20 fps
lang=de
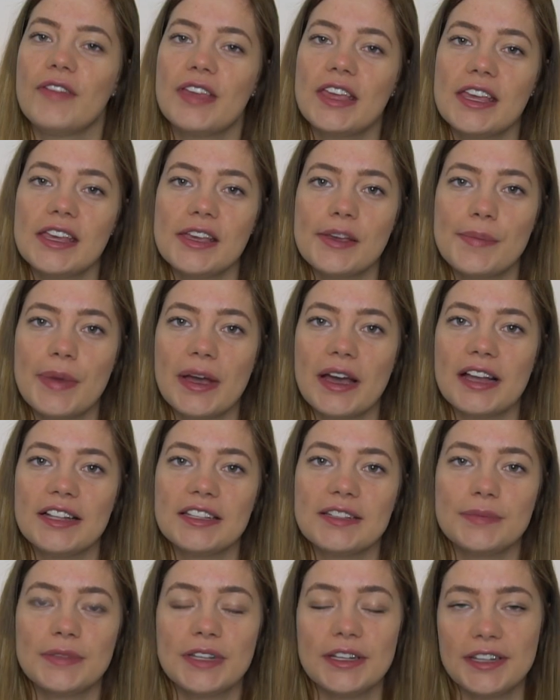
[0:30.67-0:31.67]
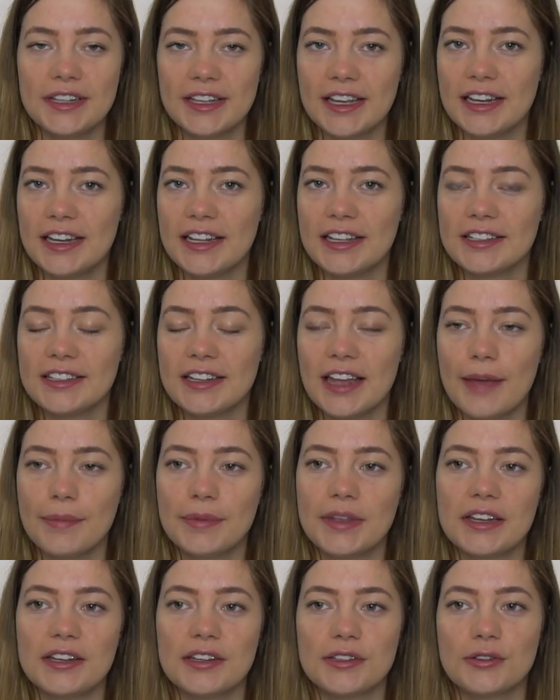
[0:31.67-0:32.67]
Wie ihr bereits im Titel gelesen
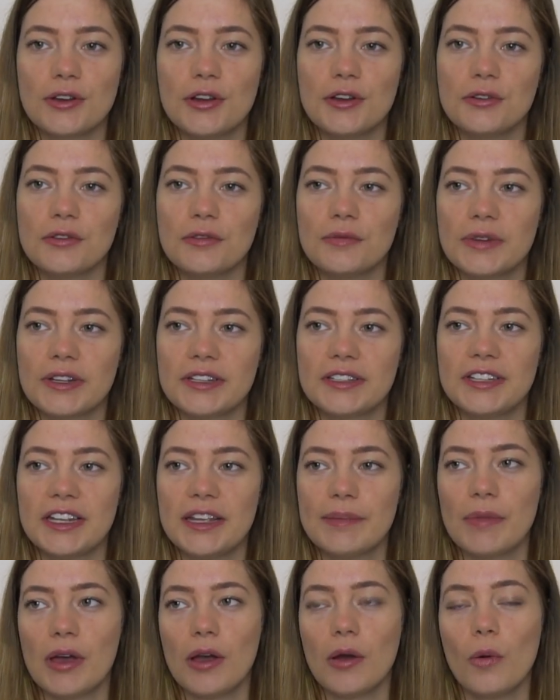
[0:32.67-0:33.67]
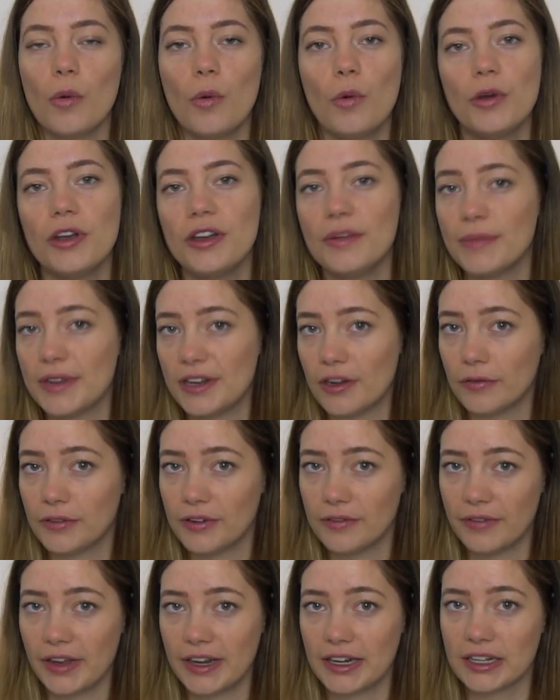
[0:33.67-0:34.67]
habt, geht es heute um das Thema Hunde mit auf
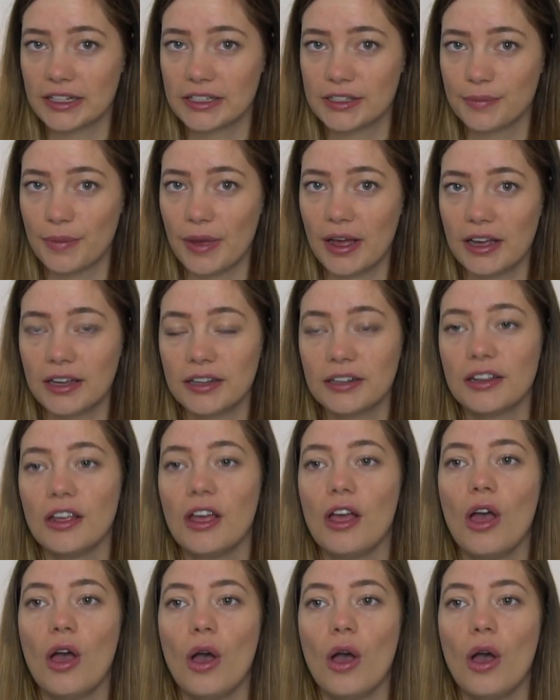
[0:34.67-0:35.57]
dem Weihnachtsmarkt.